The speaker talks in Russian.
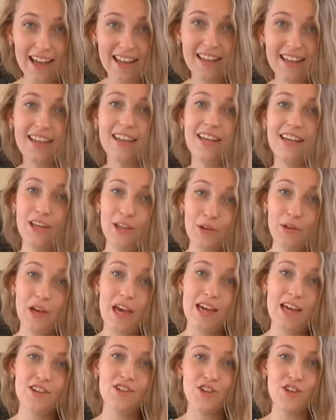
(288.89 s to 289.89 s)
Но кто
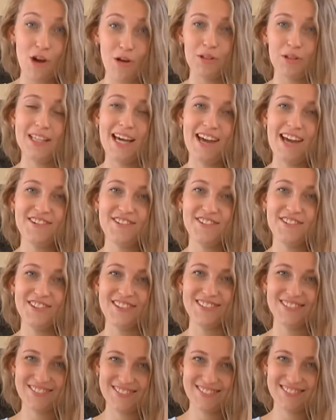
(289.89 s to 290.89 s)
знает, быть может,
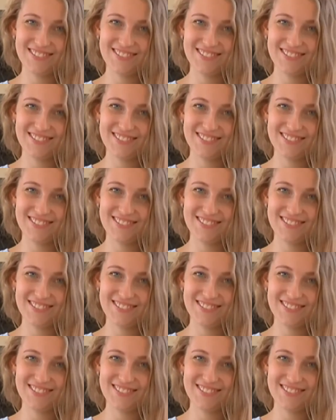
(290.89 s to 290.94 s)
телезрители